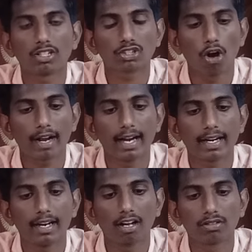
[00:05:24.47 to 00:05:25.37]
స్టాక్
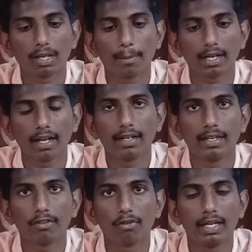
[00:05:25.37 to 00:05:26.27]
ఆండ్రాయిడ్ లాగా ఉందనమాట
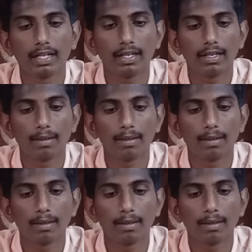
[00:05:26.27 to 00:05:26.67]
ఎటువంటి